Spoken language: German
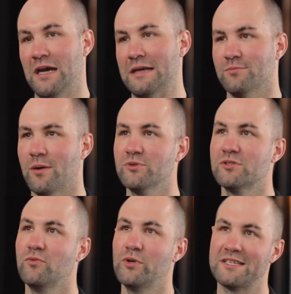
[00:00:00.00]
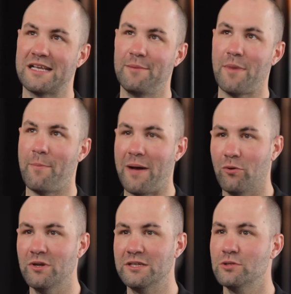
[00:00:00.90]
Also man muss sowohl das einmal
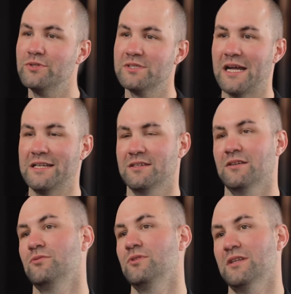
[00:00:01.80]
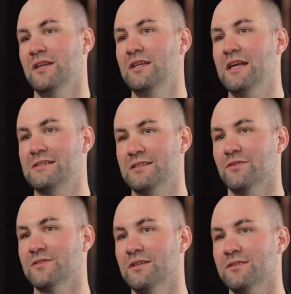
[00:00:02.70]
baulich lösen, als auch natürlich dann inhaltlich
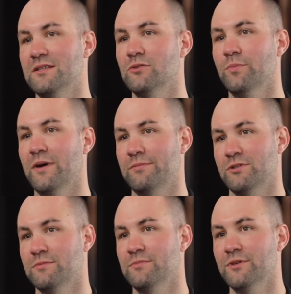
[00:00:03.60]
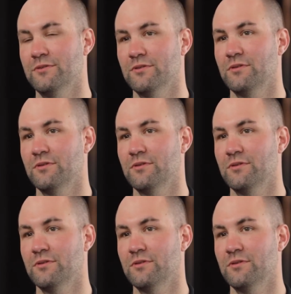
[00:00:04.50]
auf seine Zielgruppe abstimmen. Ne?